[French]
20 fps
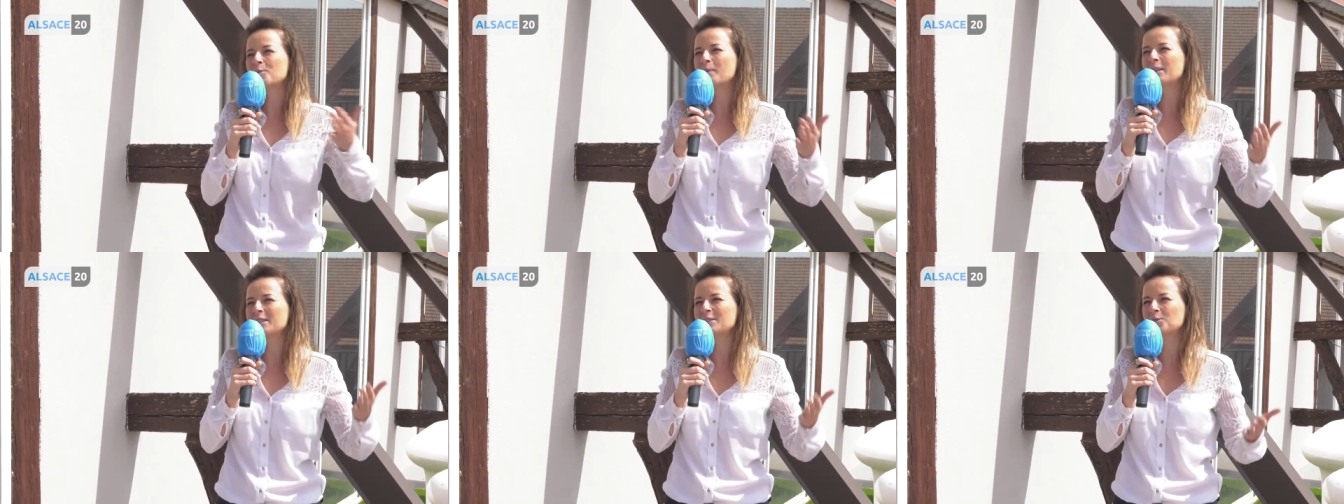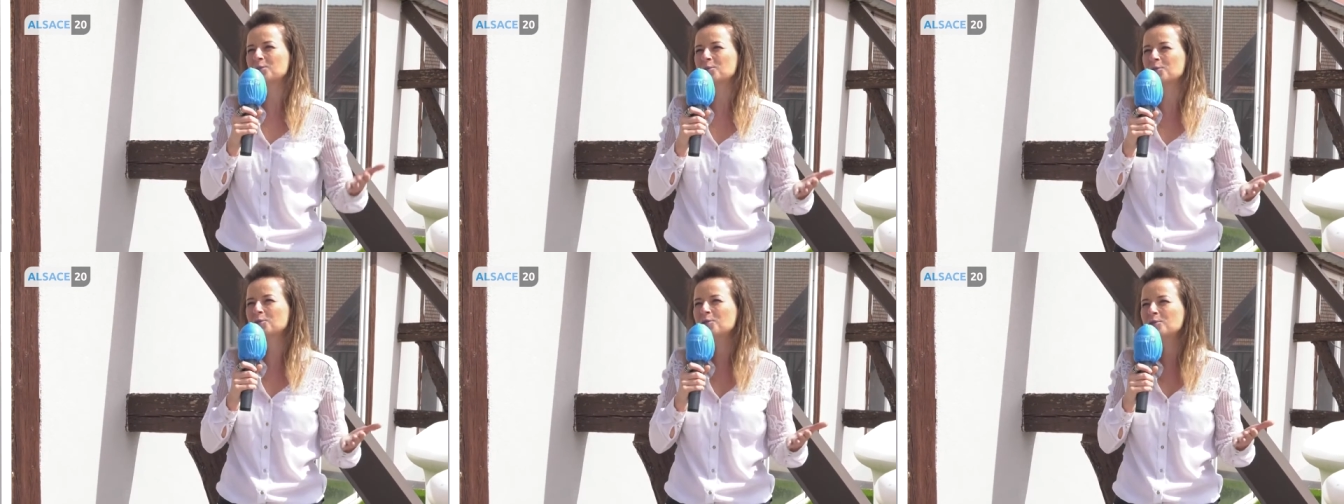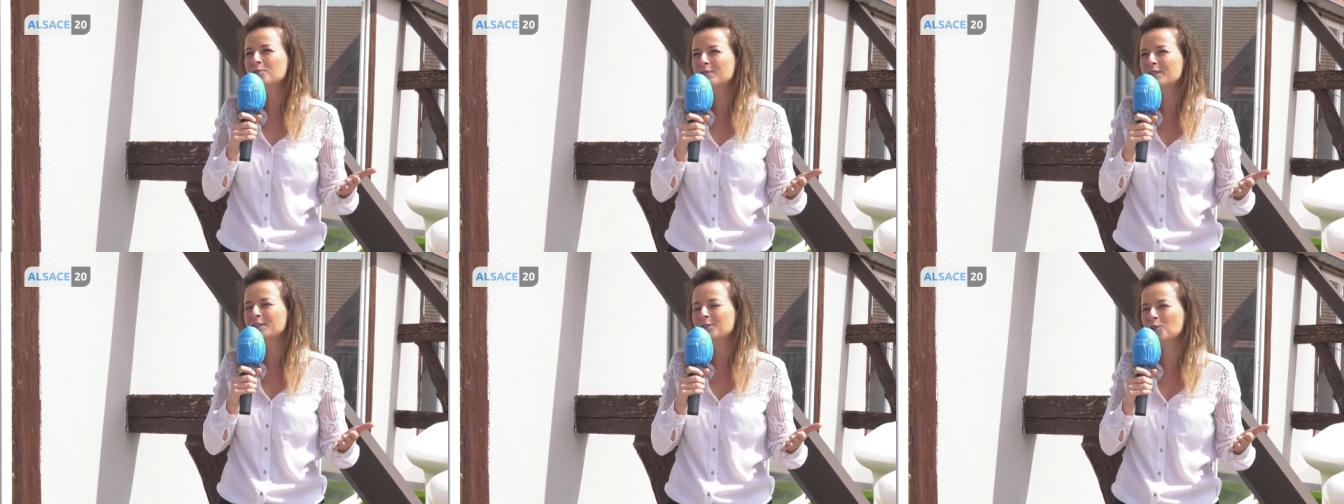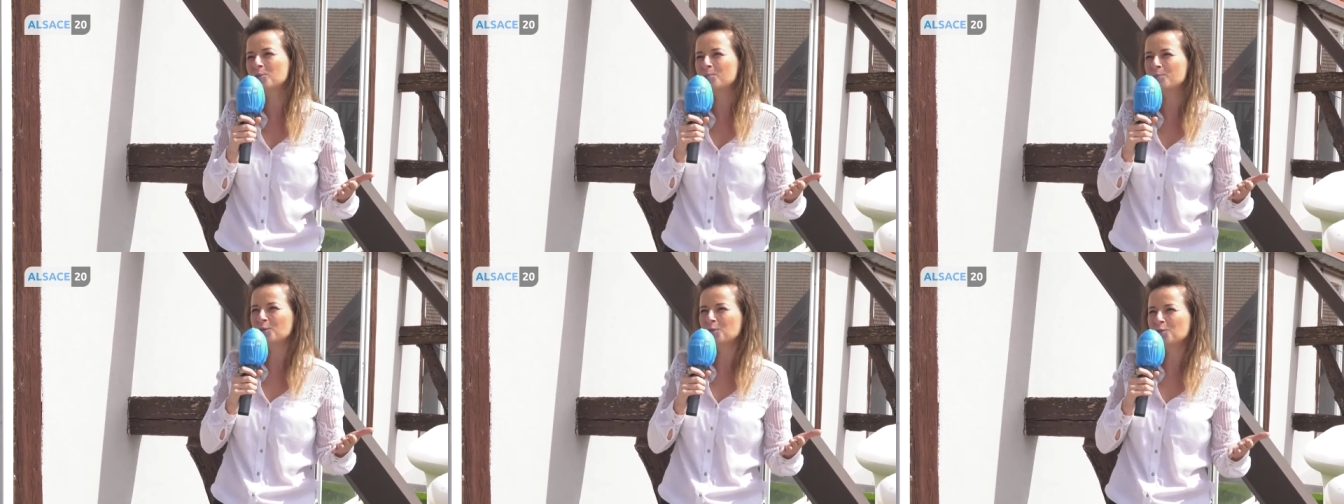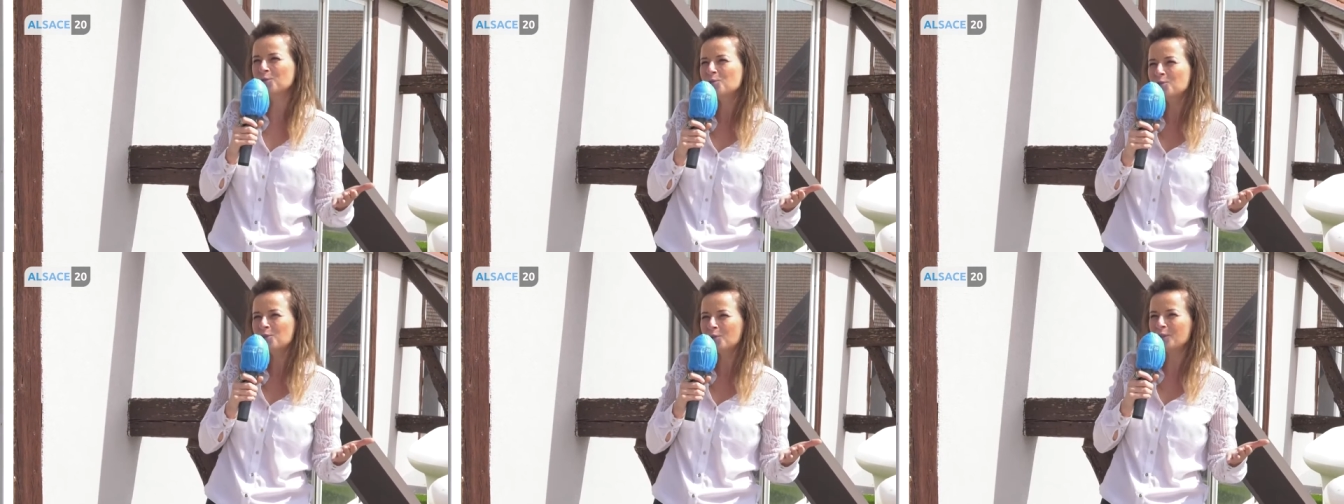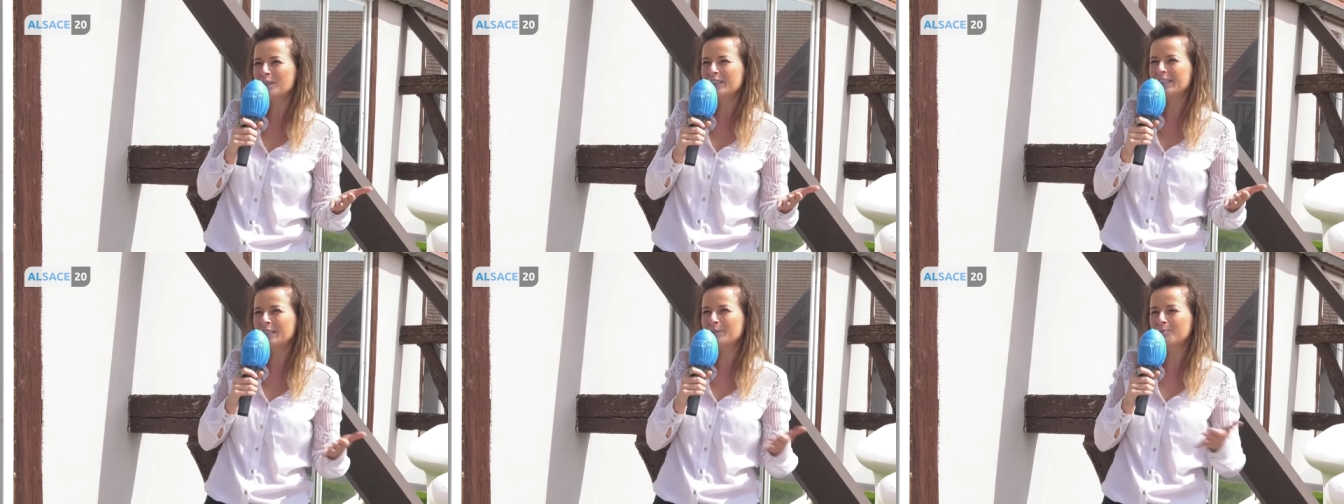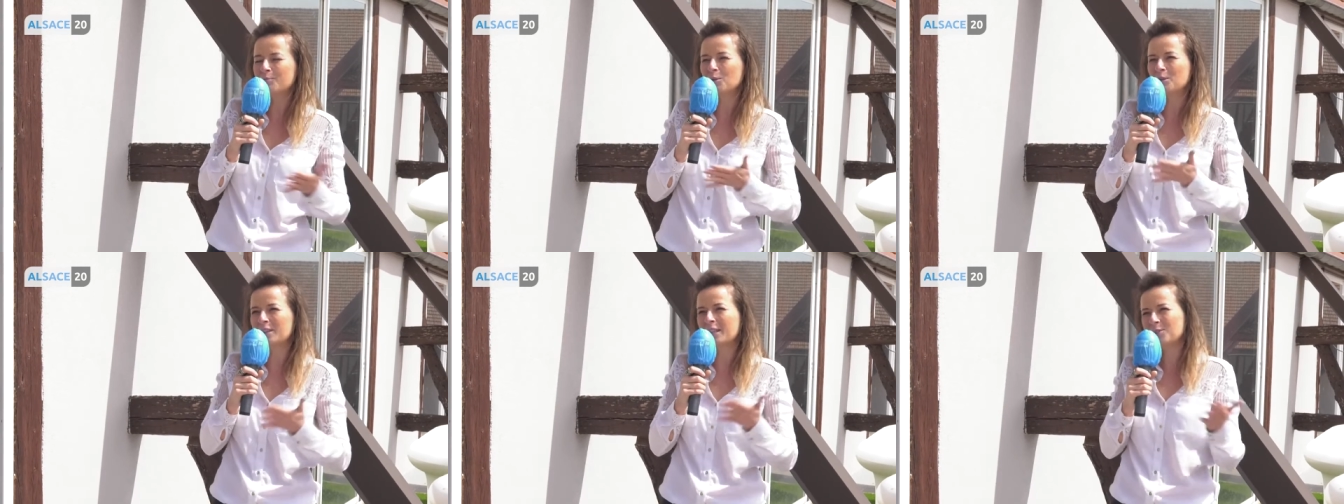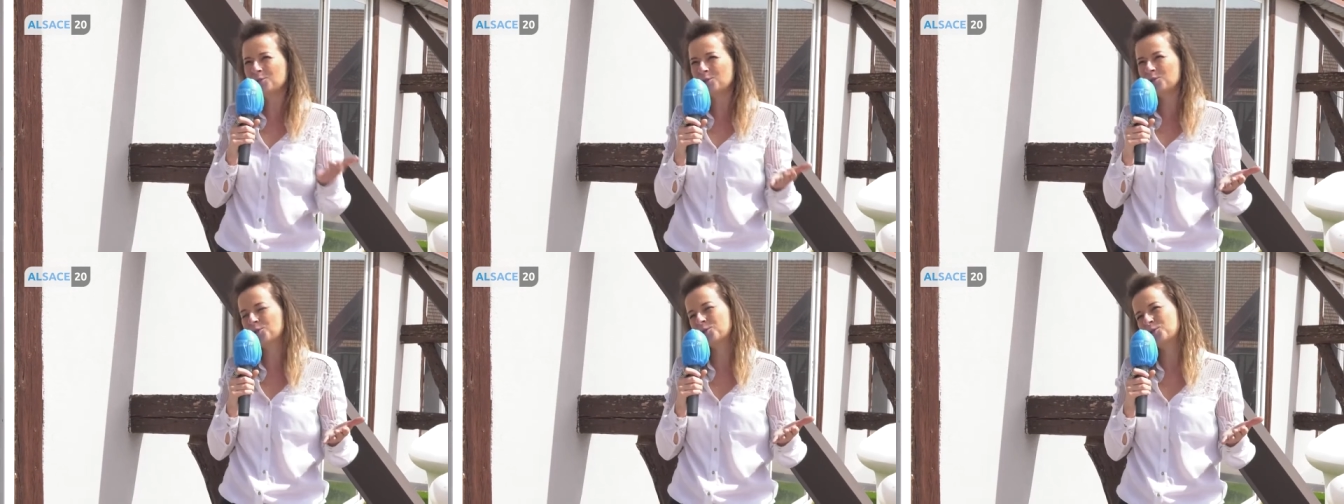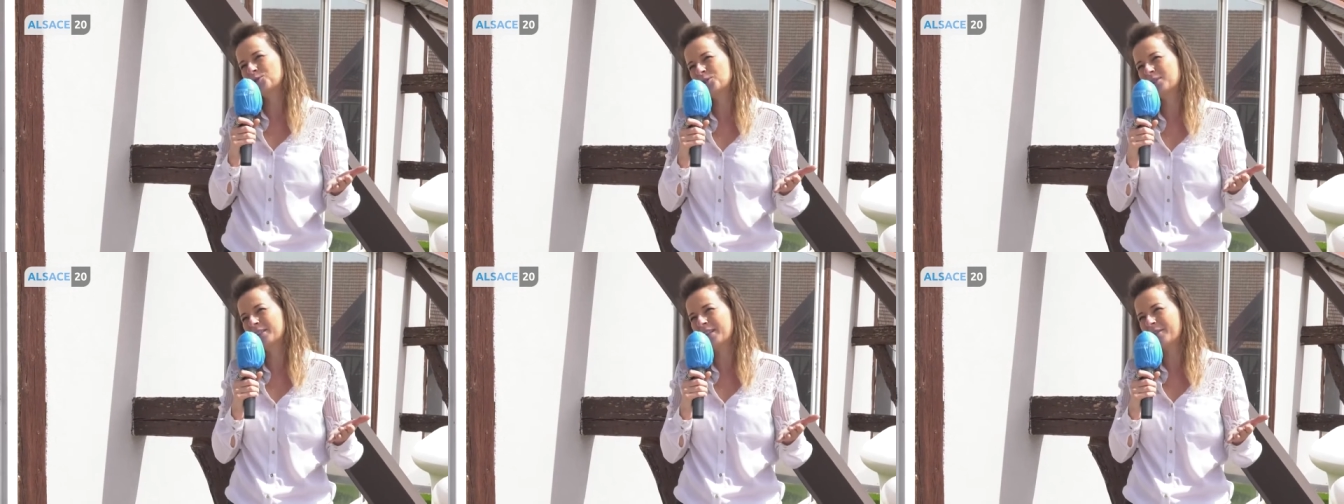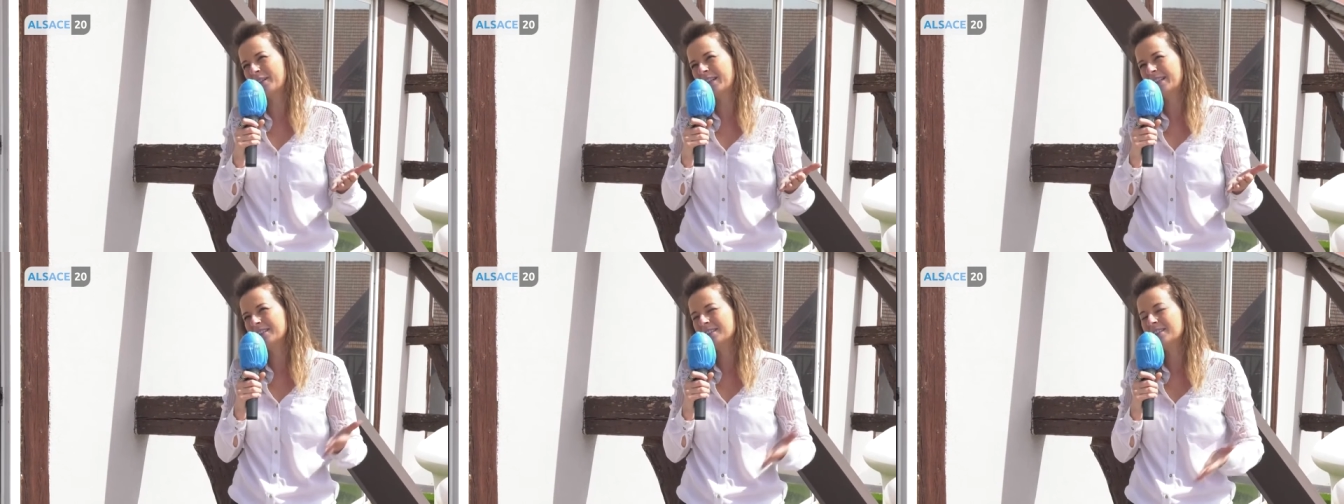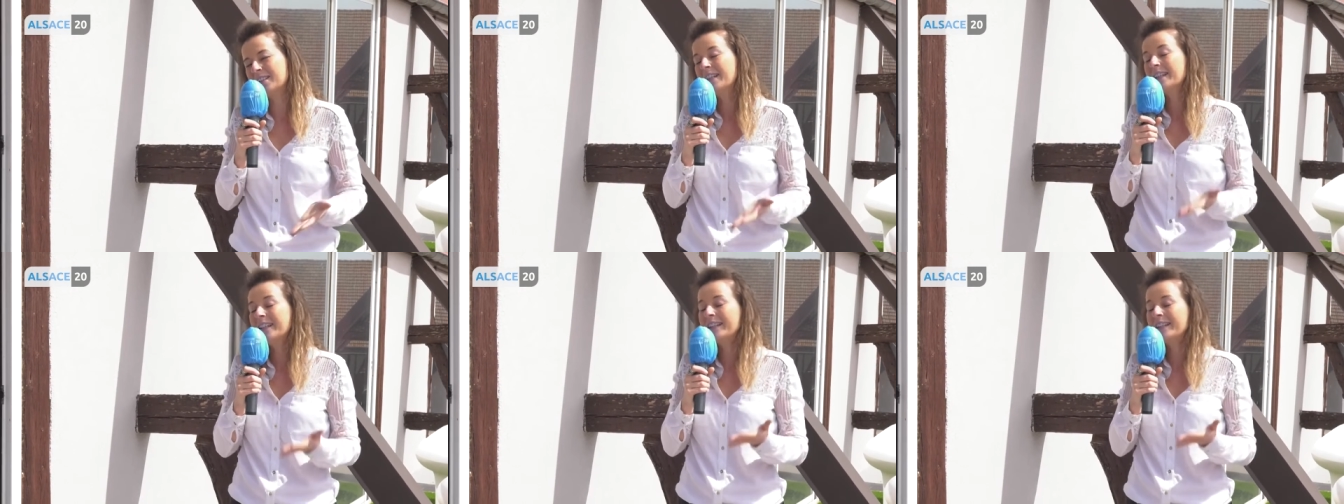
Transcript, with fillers: masques suffisant pour toute son équipe pour quelques jours de travail,